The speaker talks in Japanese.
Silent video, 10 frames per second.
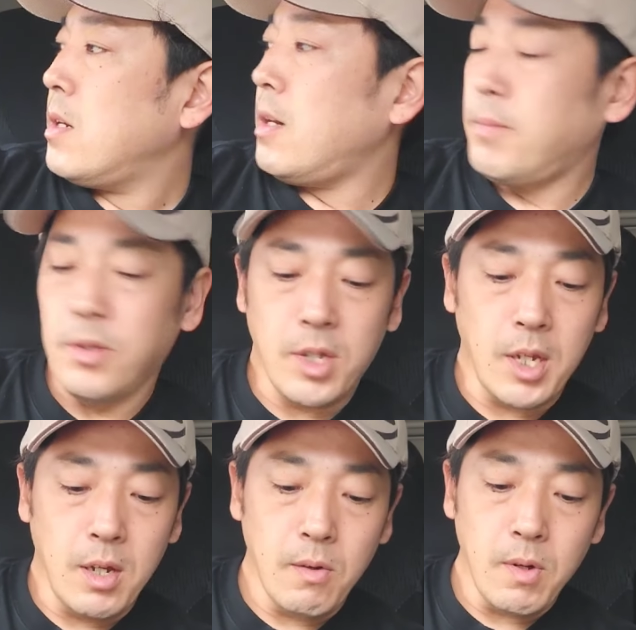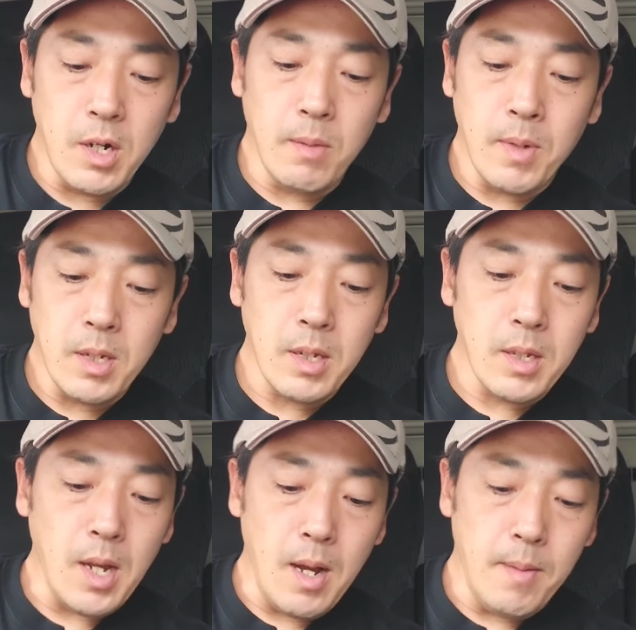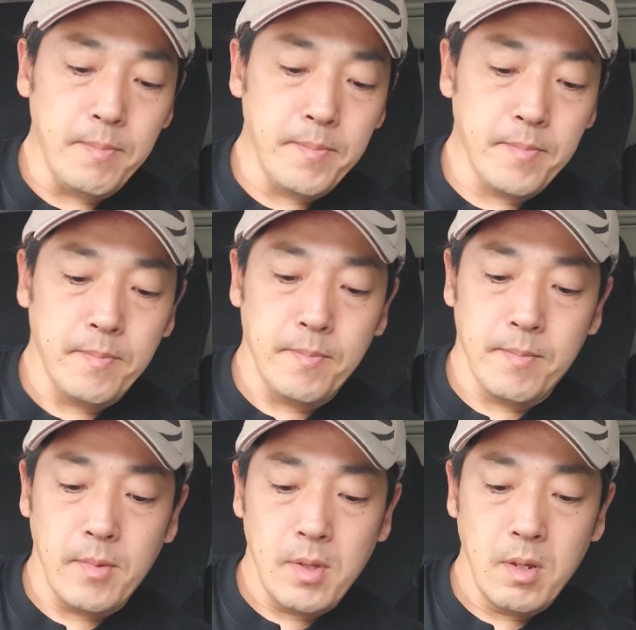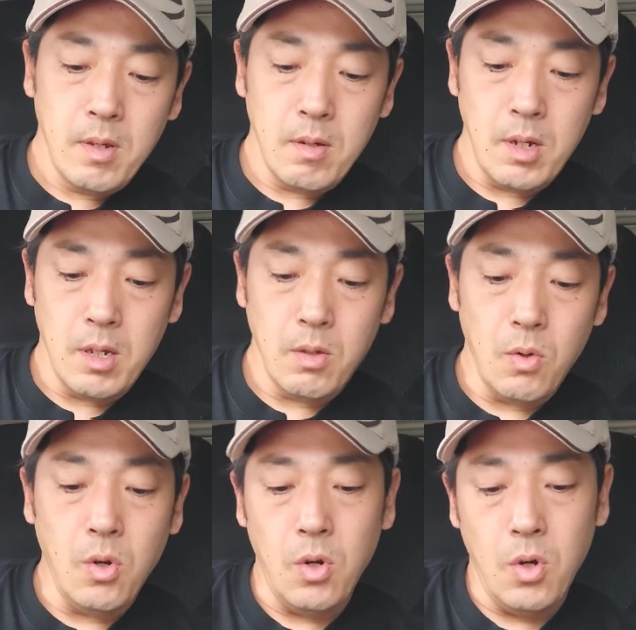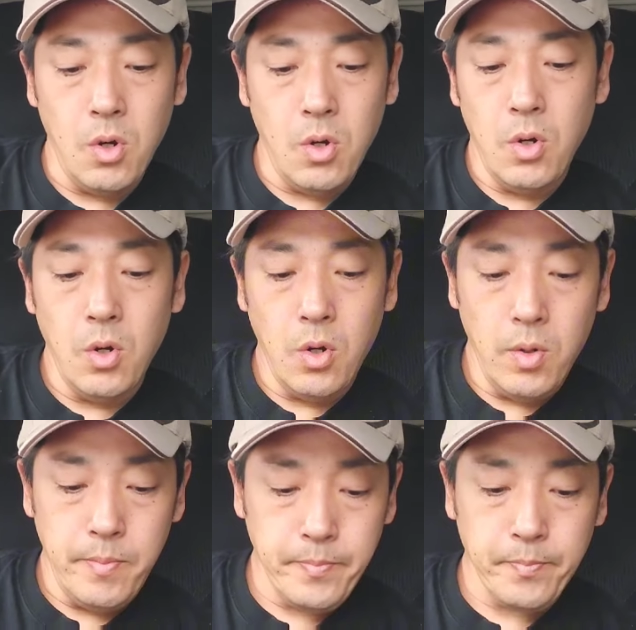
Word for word: えー、無事終わりました。えっ、ー、と